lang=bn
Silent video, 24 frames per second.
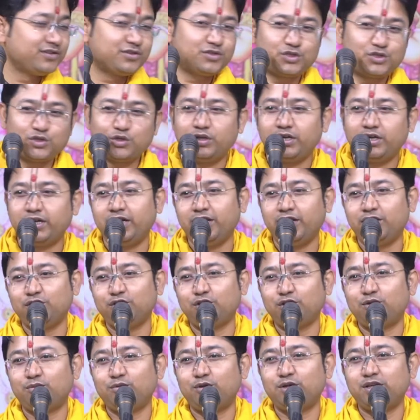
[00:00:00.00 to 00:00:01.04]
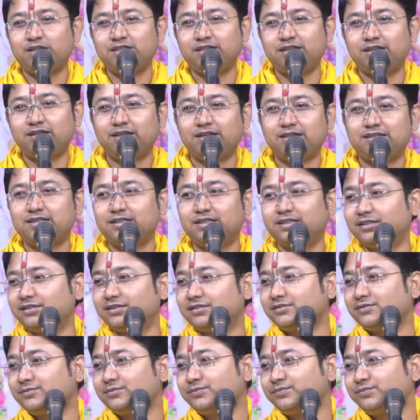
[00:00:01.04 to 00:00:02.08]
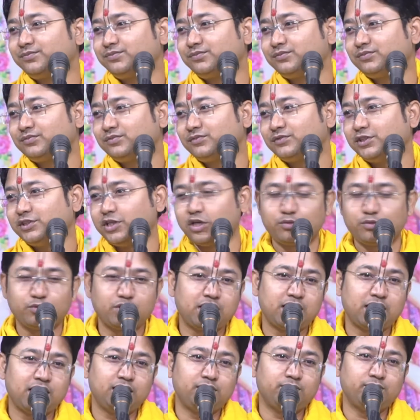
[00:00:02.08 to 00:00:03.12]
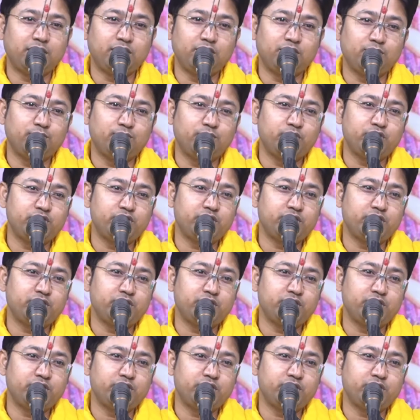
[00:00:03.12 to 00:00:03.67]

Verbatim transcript: চলে গেলেন ধর্মরাজের কাছে ধর্মরাজ মাণ্ডব